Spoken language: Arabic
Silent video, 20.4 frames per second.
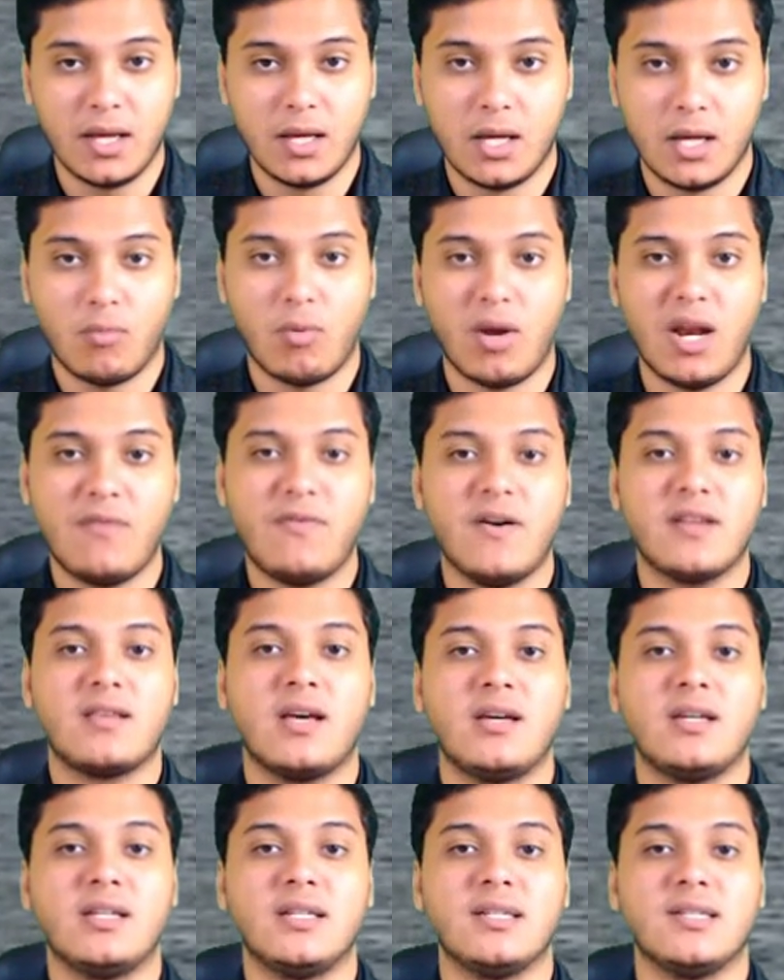ولفت
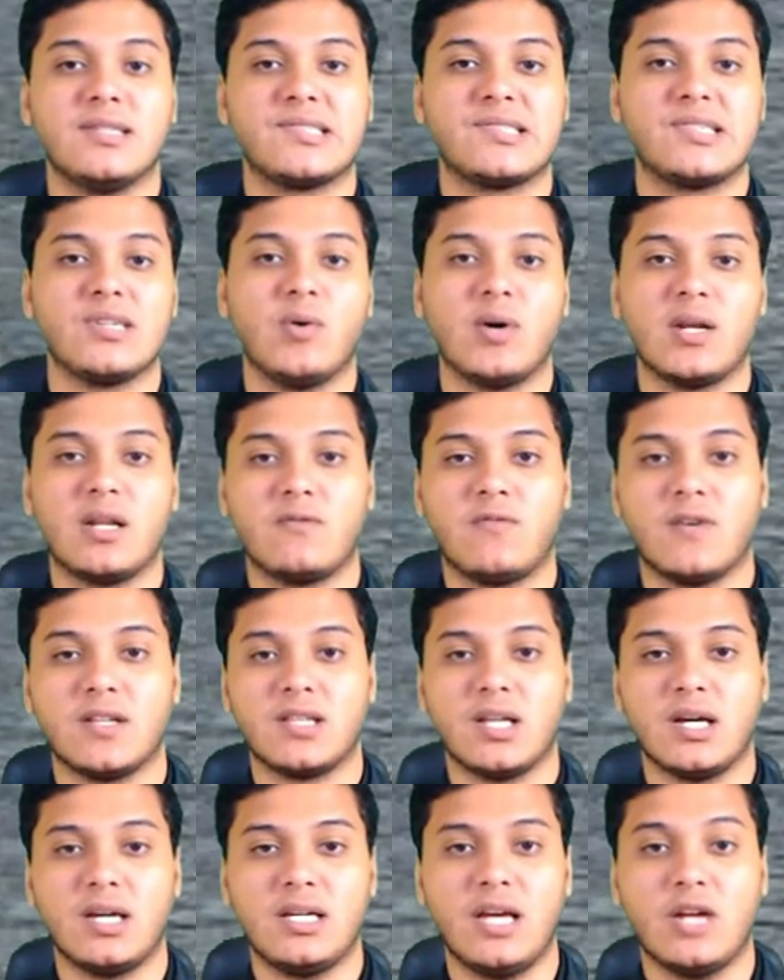أن الصور
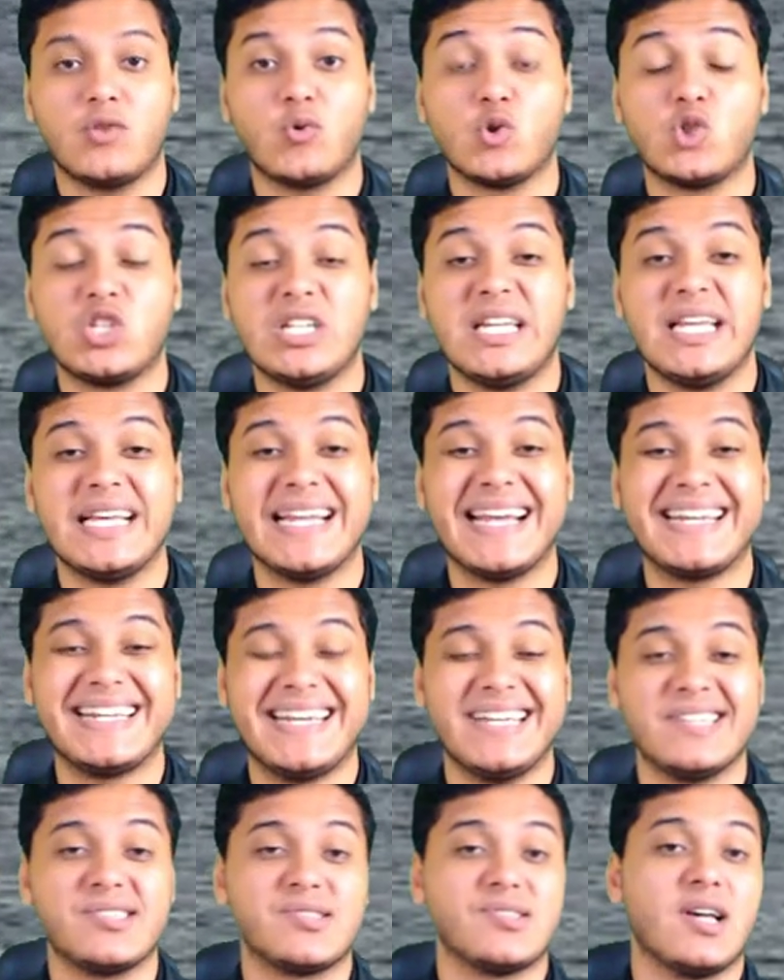الفضائية تشير إلى
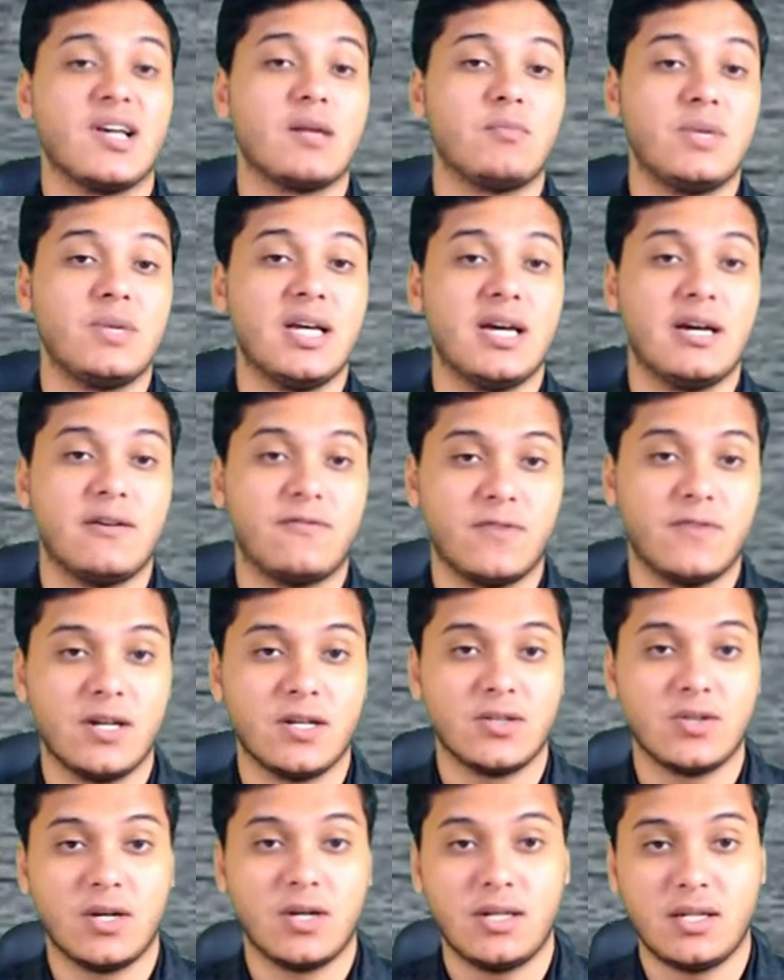انحسار مياه
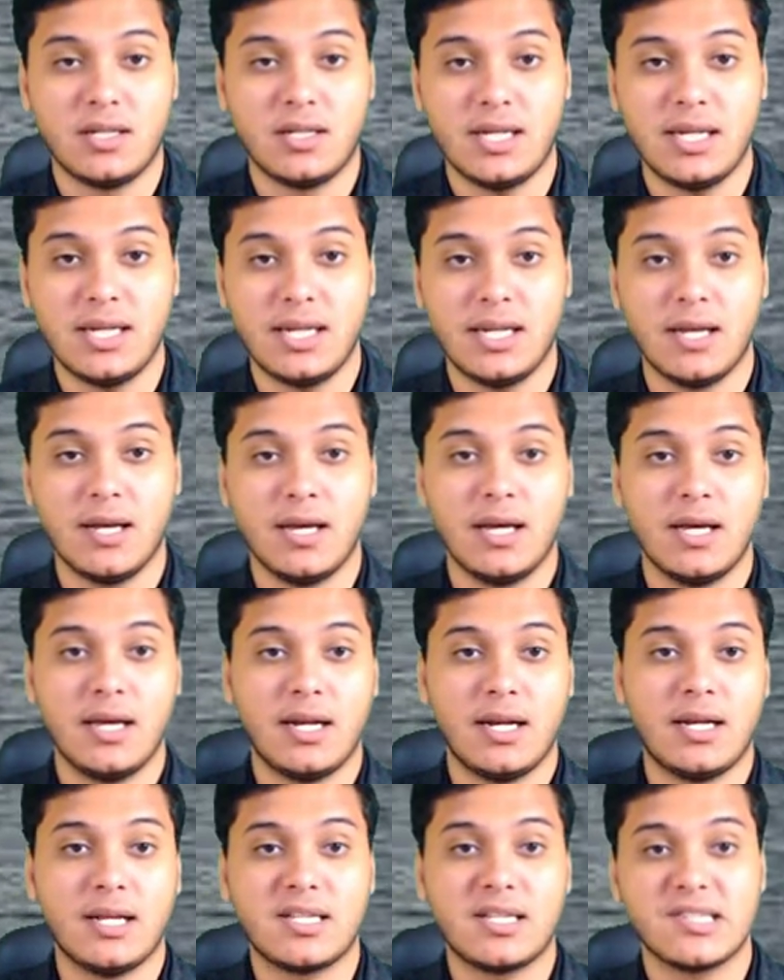فيضان النيل
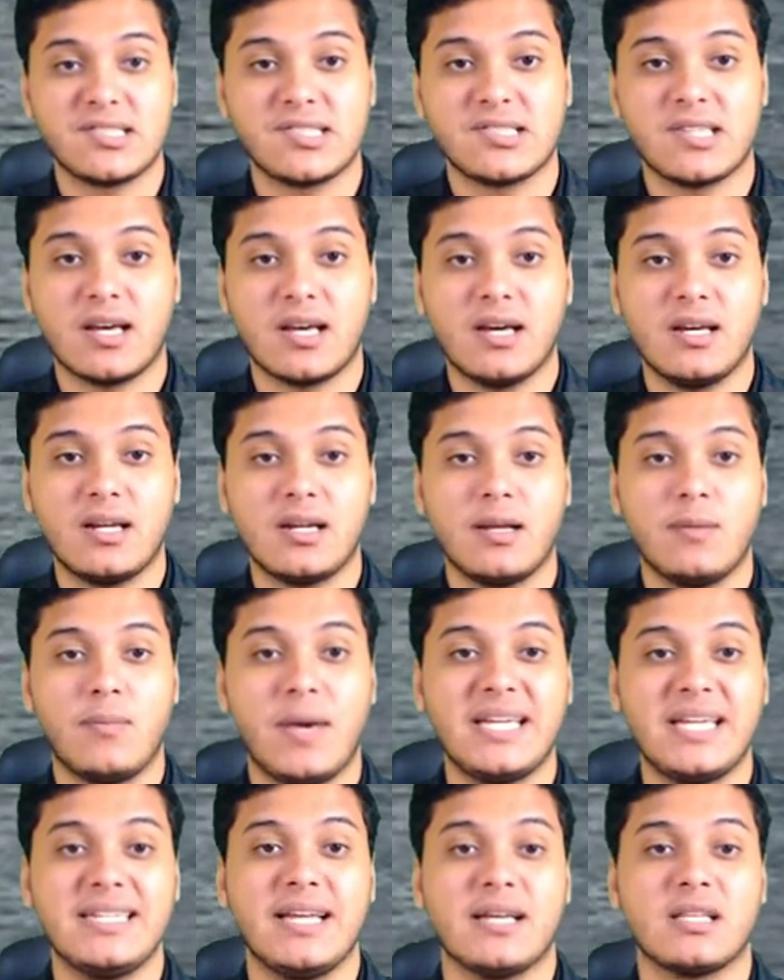لتستقر
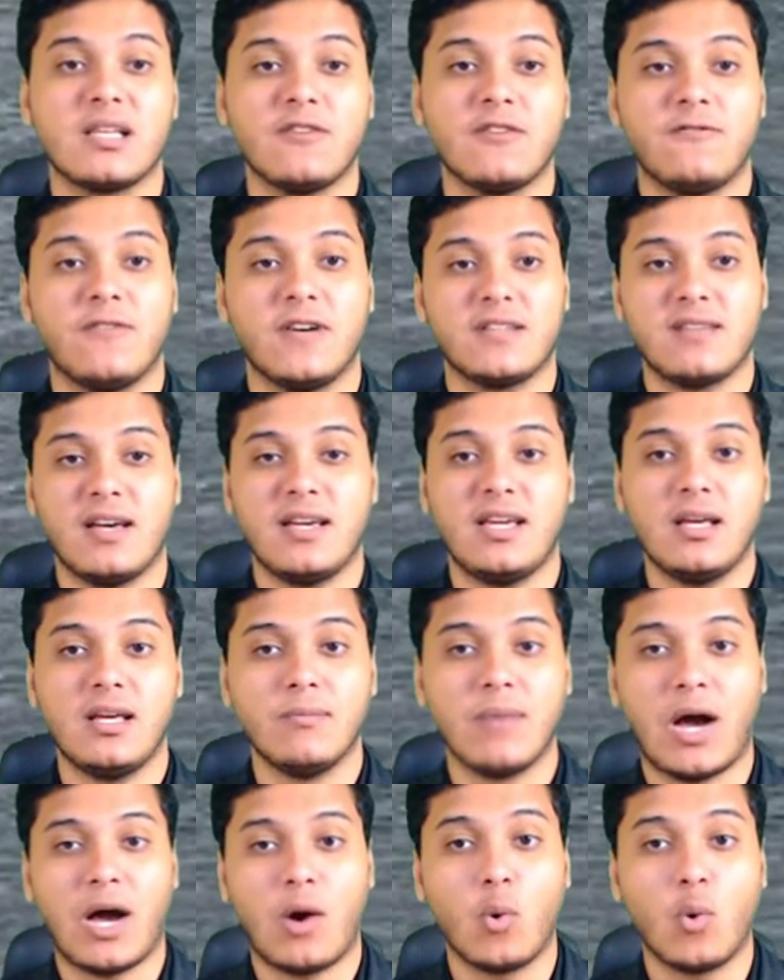بين ضفتيه
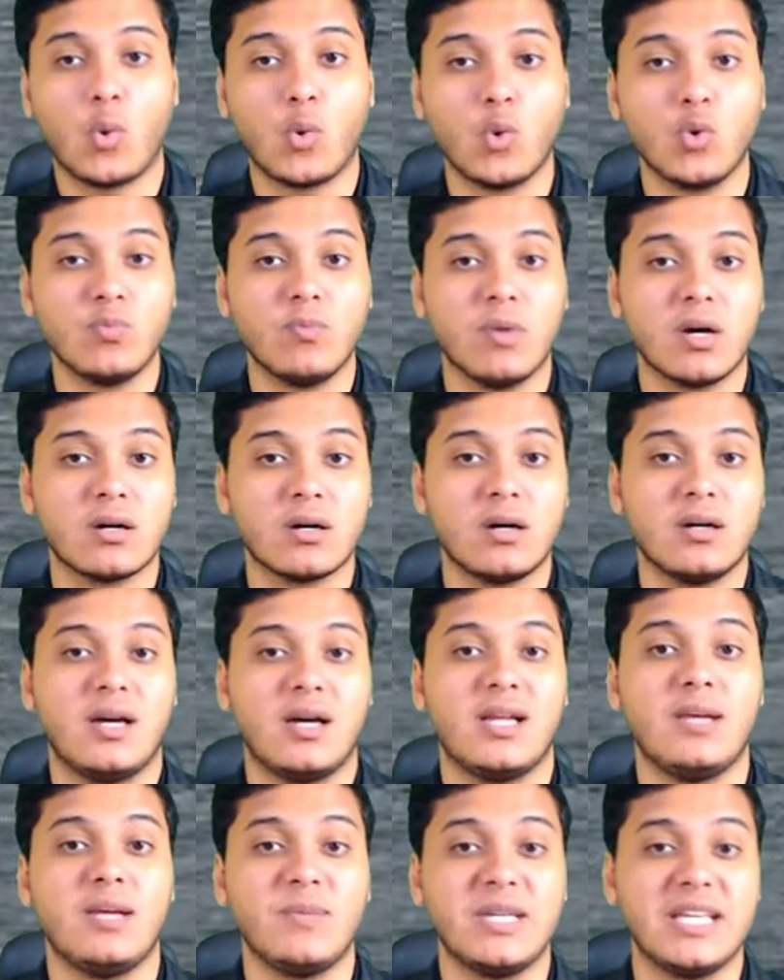مع وجود بقايا
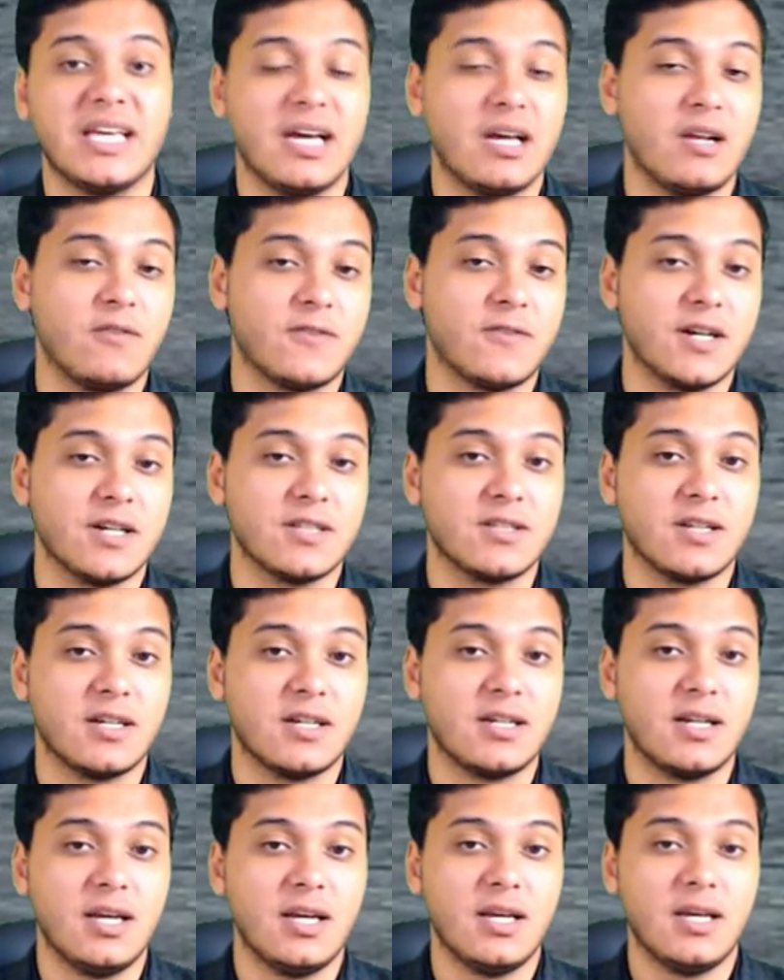لمياه الفيضان